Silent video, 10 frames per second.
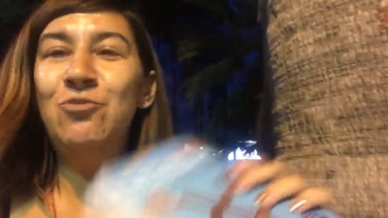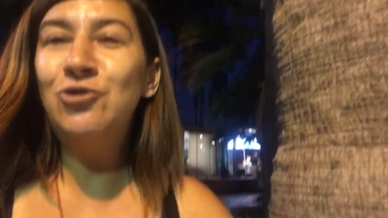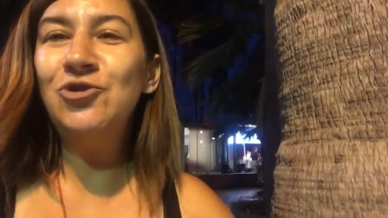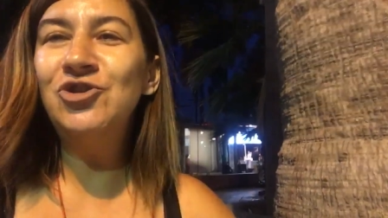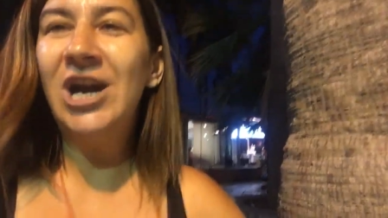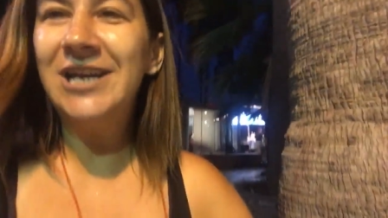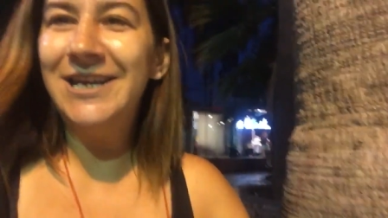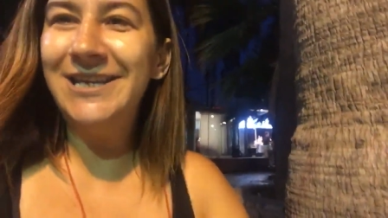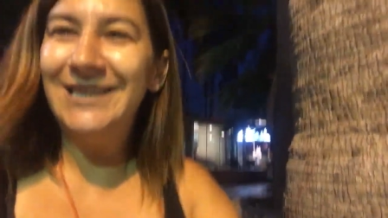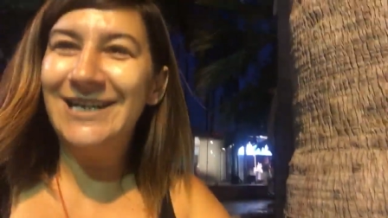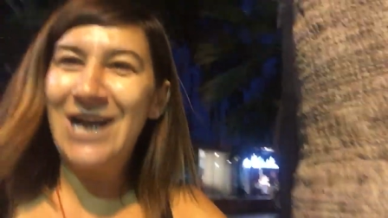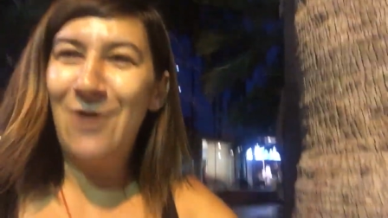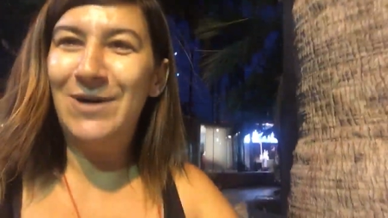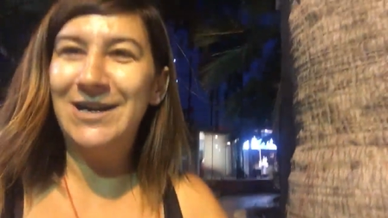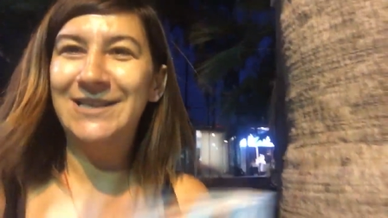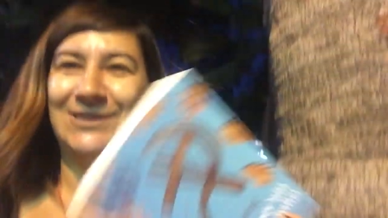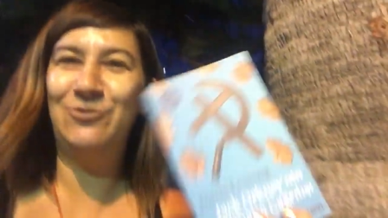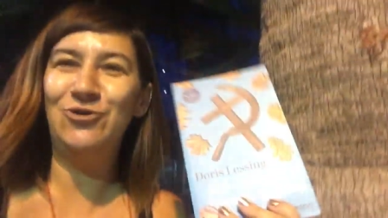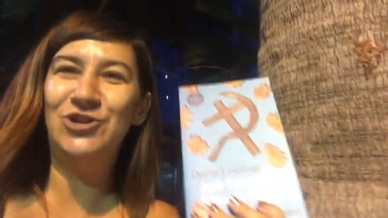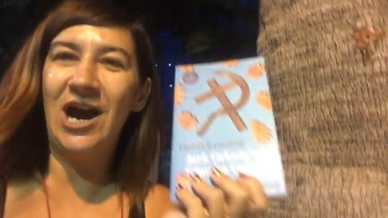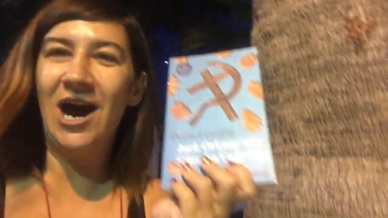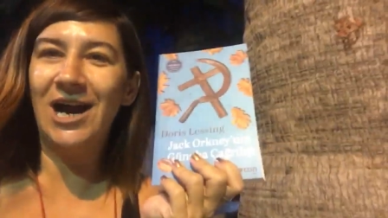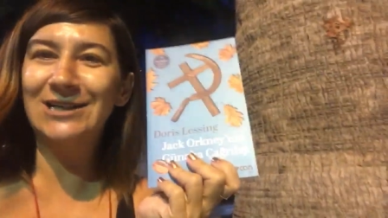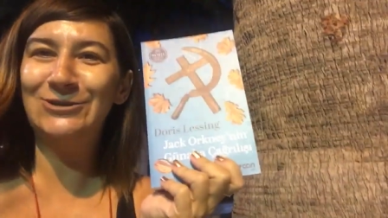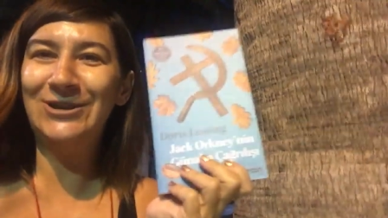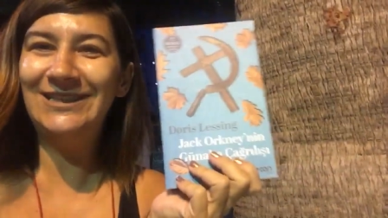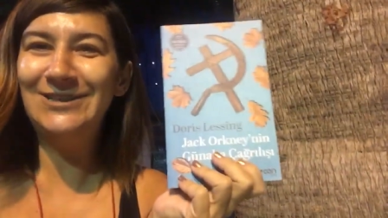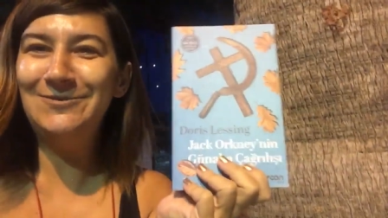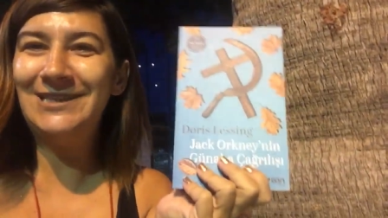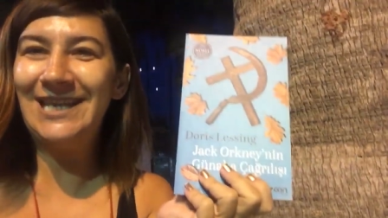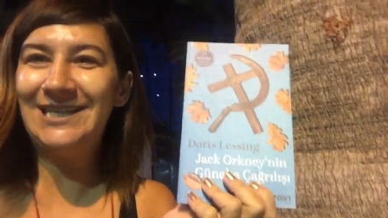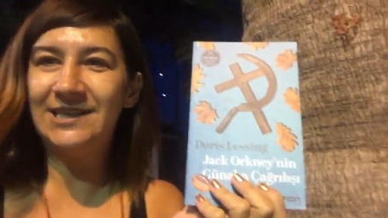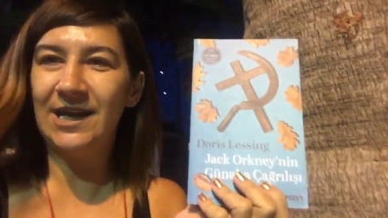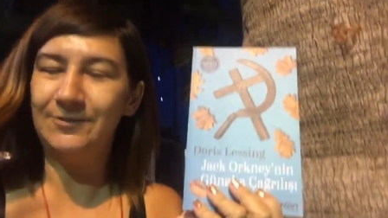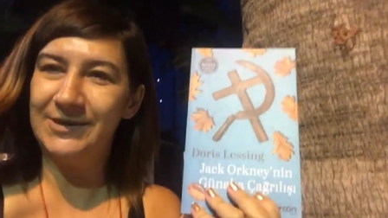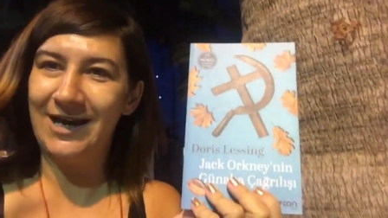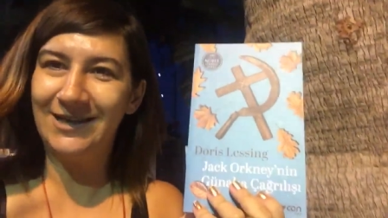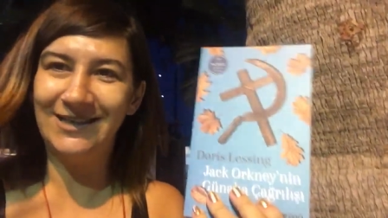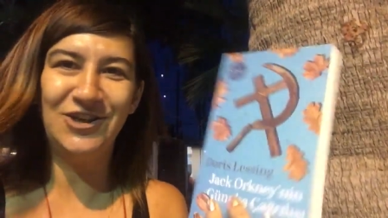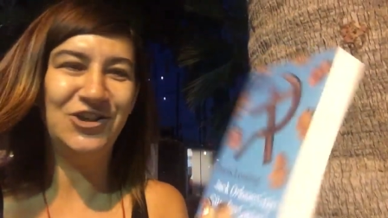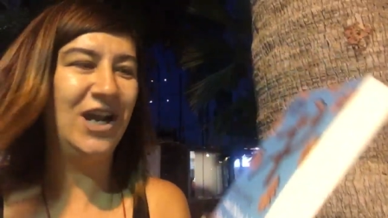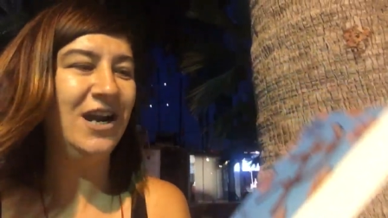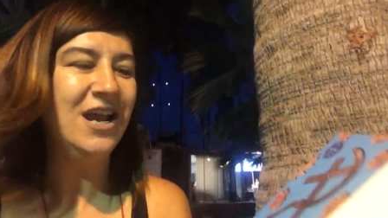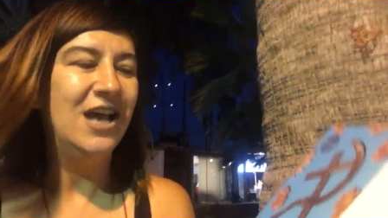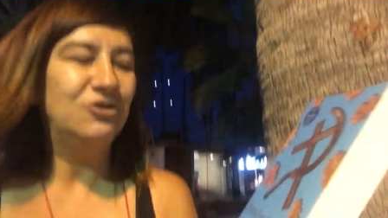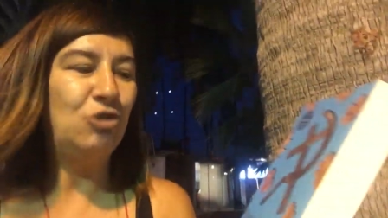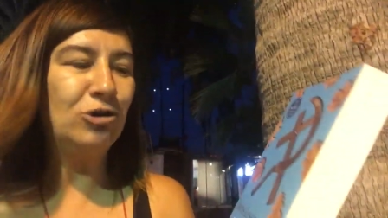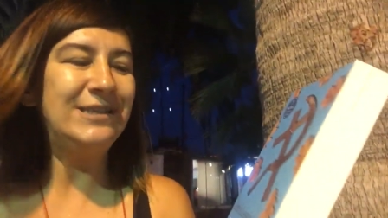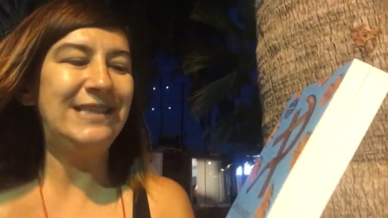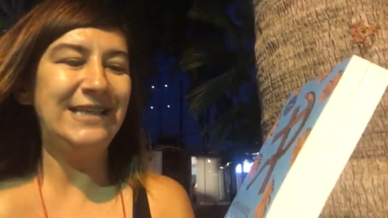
bütün can yayınları kampanyası boyunca arzuladığım tek kitapta arkadaşlar. Doris